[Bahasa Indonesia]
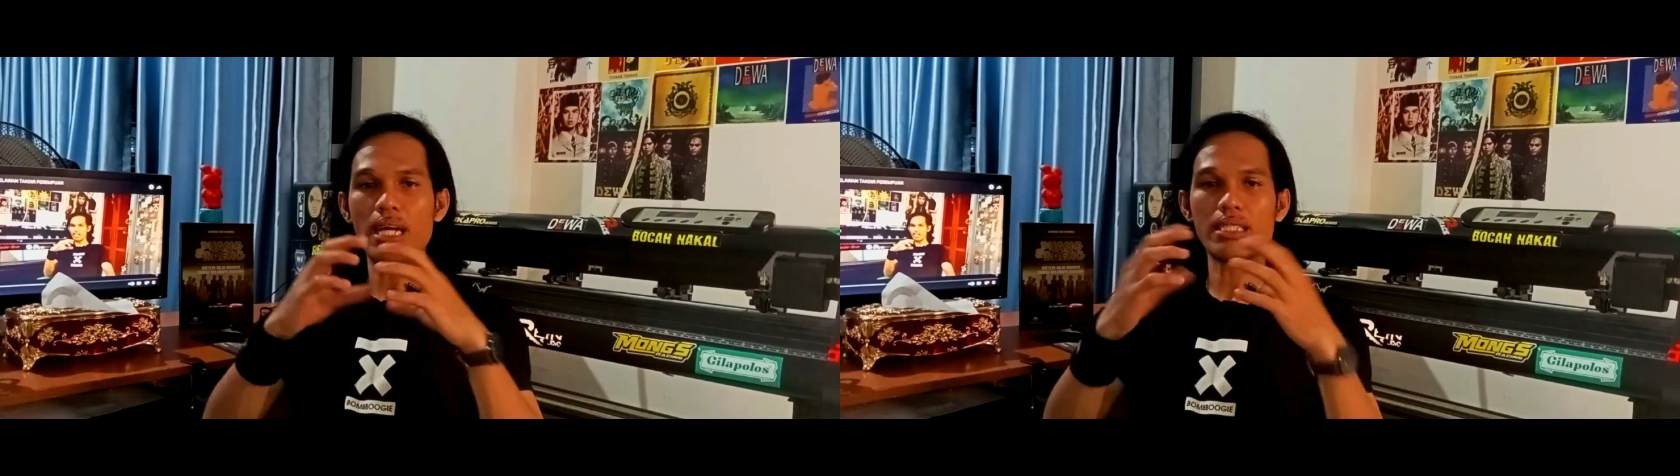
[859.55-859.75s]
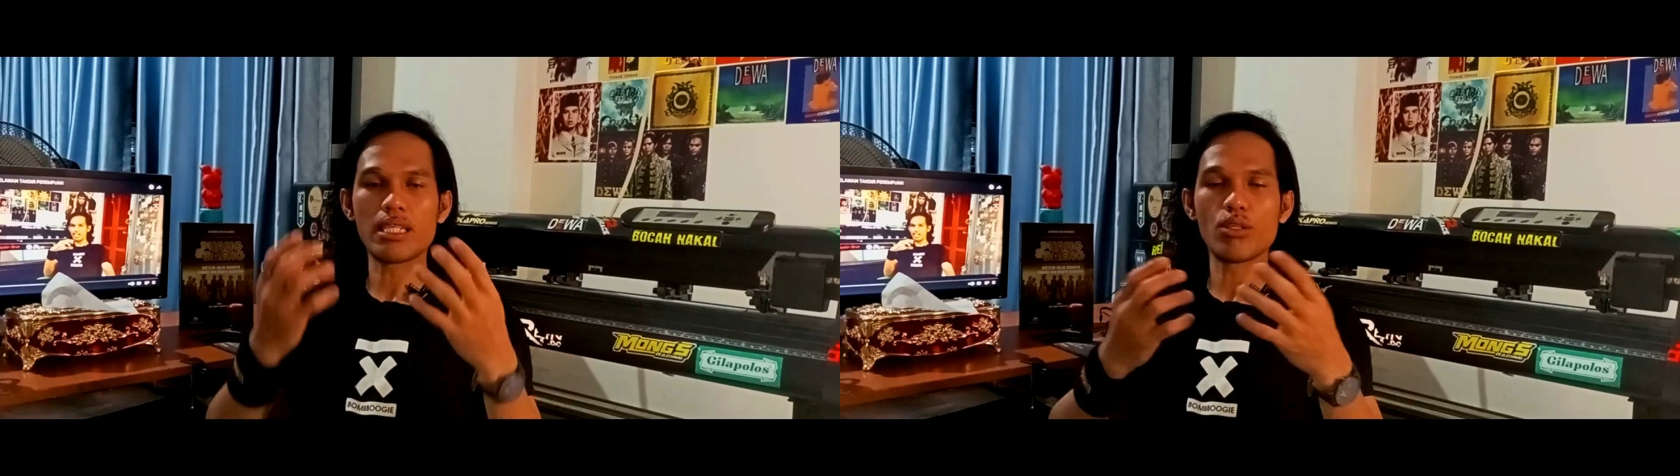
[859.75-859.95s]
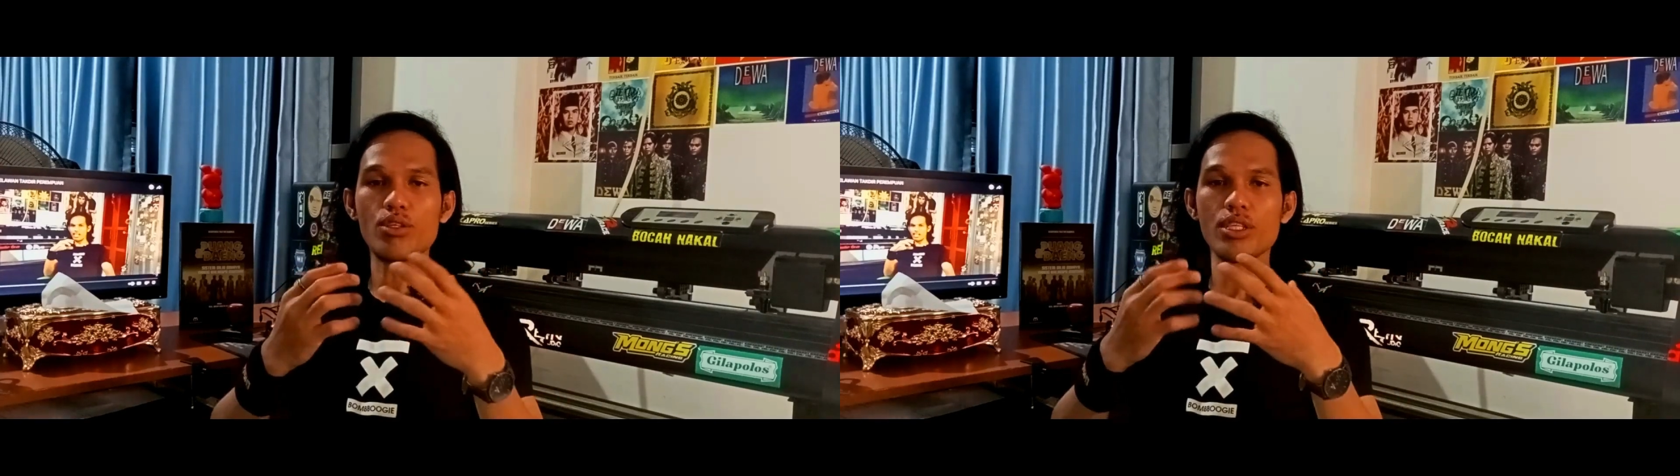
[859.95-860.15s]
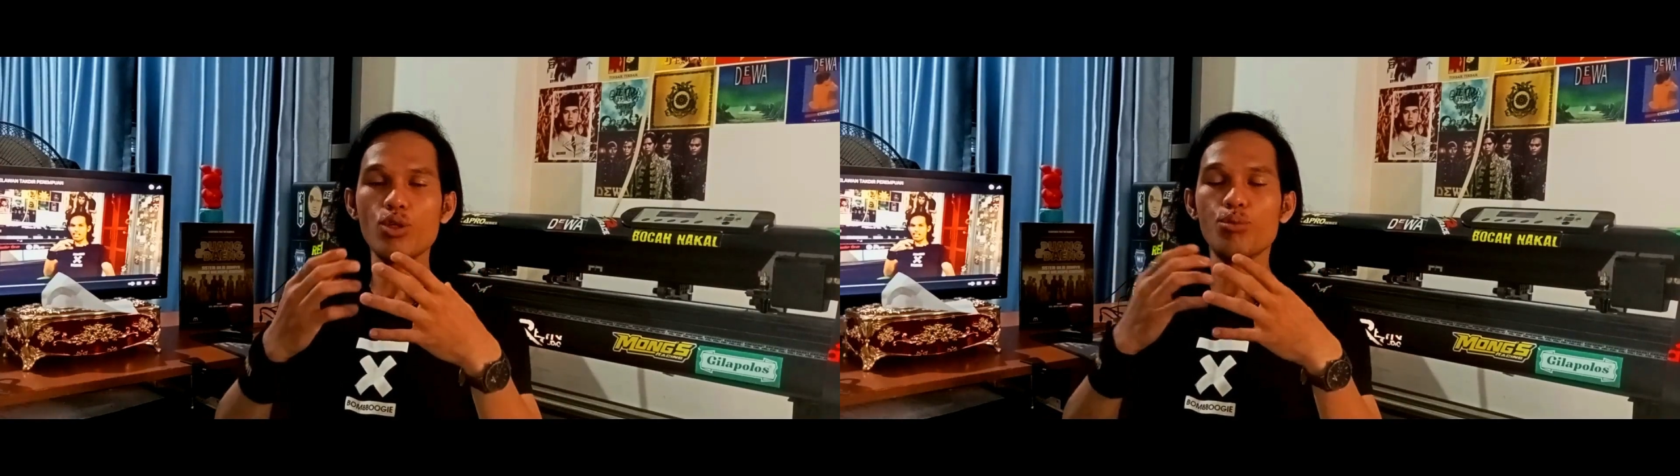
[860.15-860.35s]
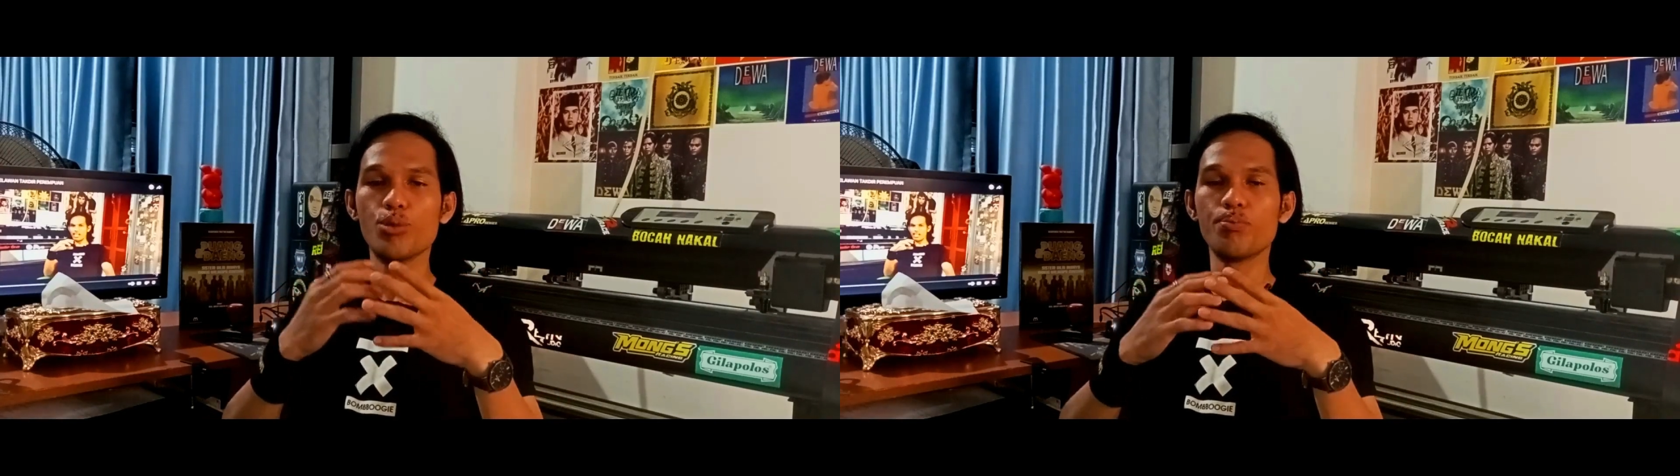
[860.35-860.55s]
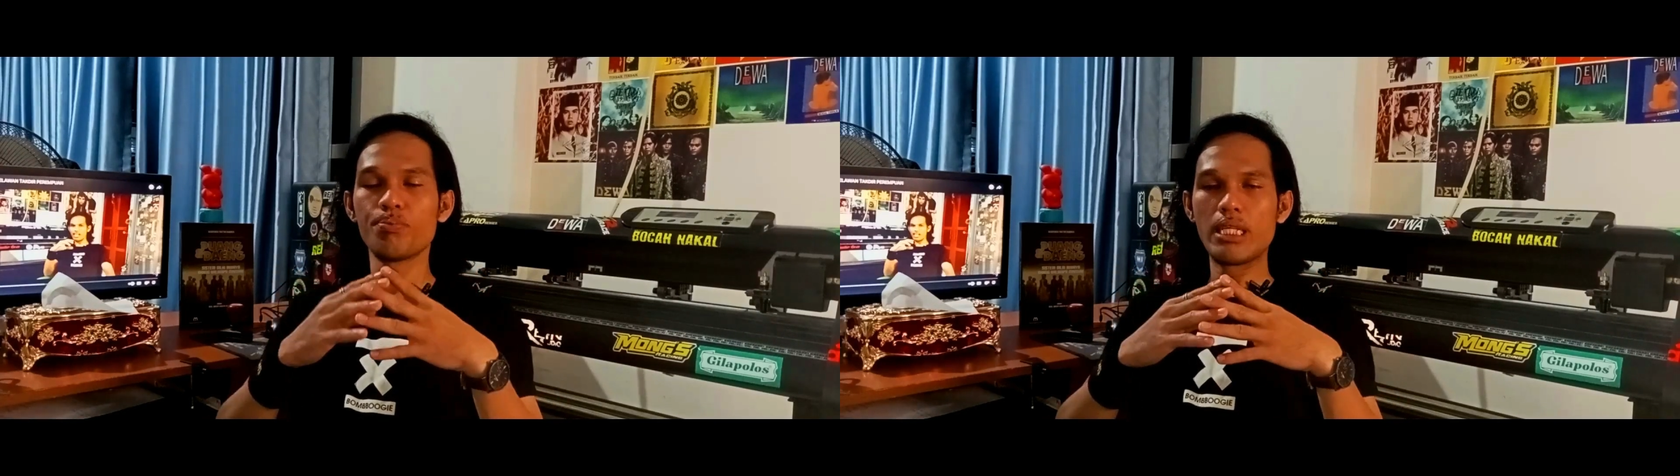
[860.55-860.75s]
bahasa Indonesia umum.